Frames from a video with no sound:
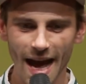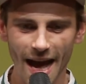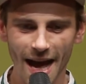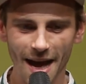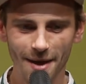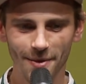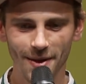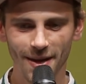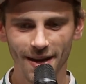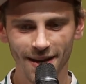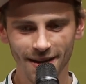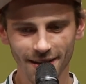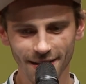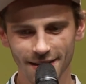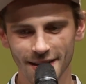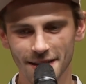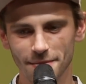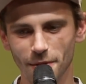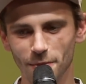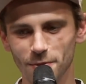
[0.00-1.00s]
aber
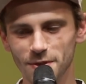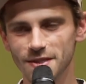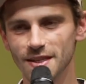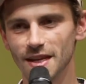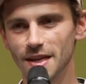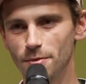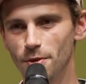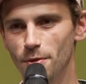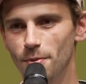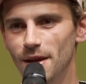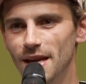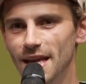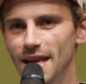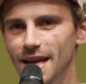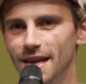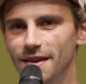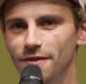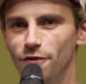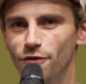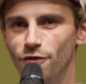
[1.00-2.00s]
man muss sich halt immer überlegen,